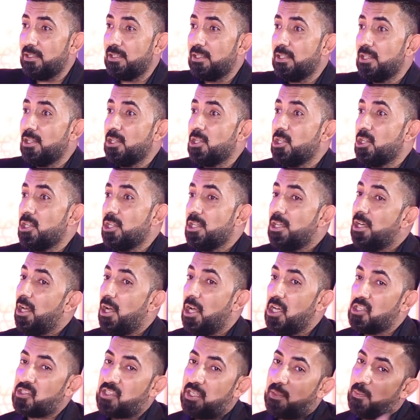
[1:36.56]
شخص
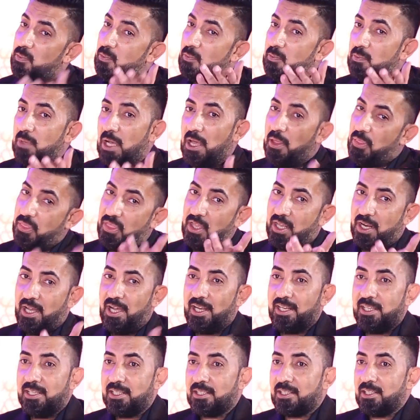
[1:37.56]
اسم اثر
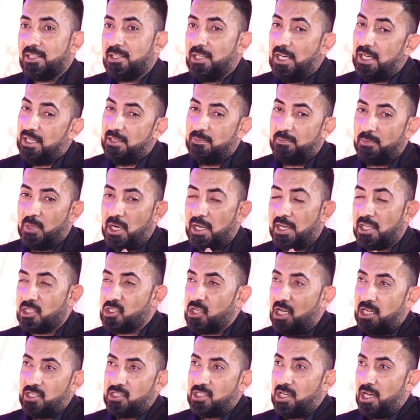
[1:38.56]
عليك يعني
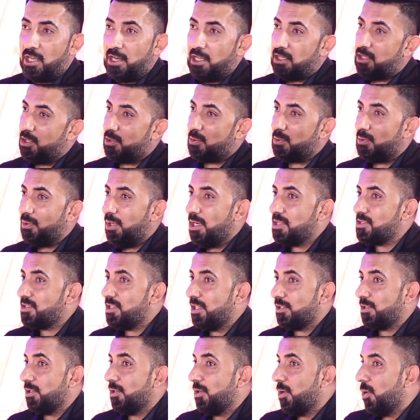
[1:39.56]
مهرجان شاركته
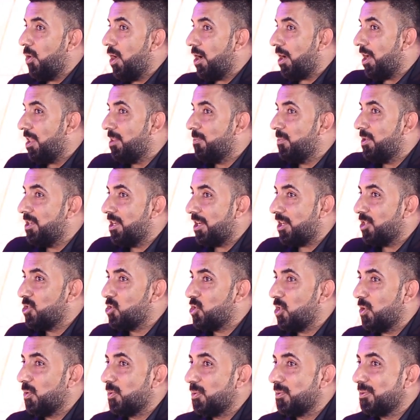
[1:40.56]
وحسيت انه اخذ منك
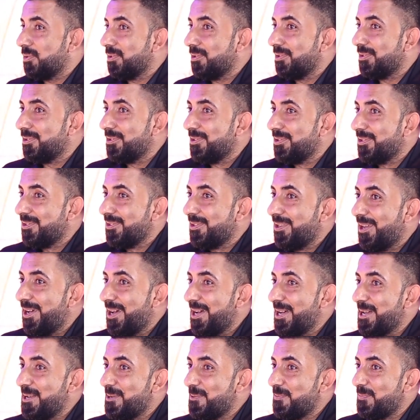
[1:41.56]
الجو اكيف
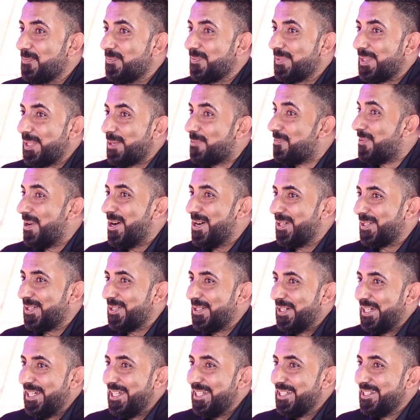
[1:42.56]
ها اكيف ماكو
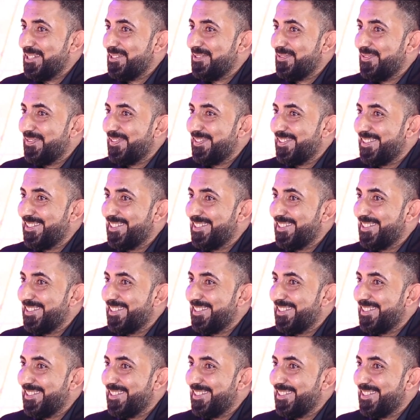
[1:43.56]
ها آه، لا